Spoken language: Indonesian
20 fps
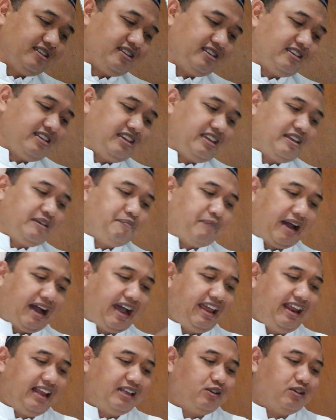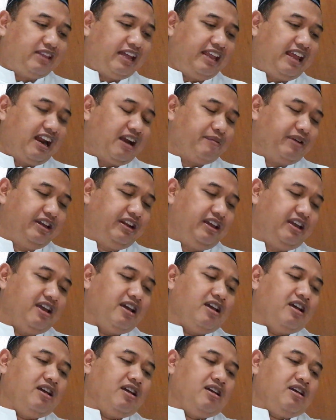Makanya lanjutannya begini.
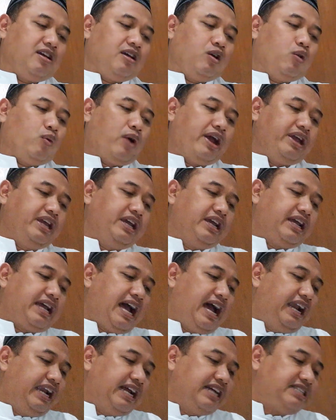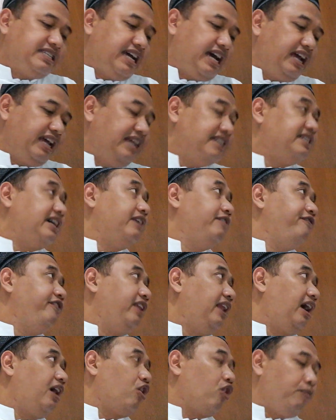Wa inka najaizan fil
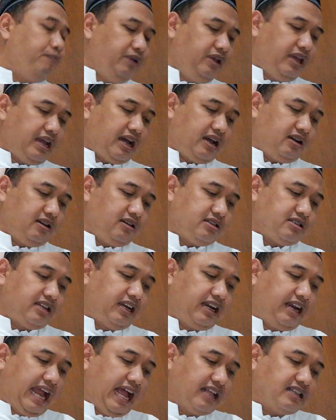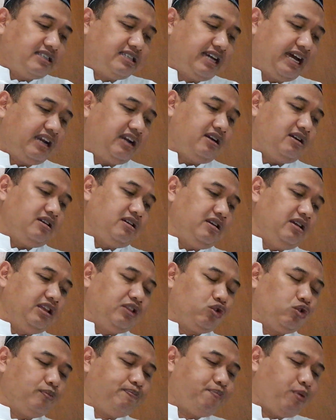Arabiyah, senajan itu
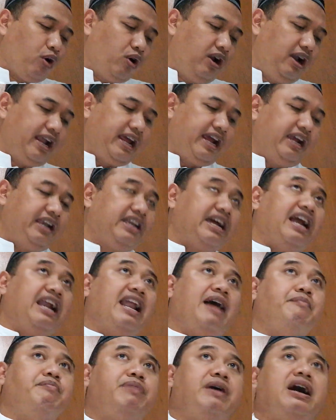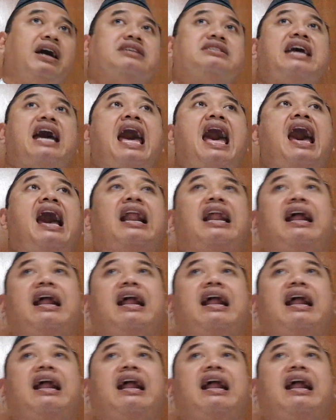boleh dalam bahasa Arab.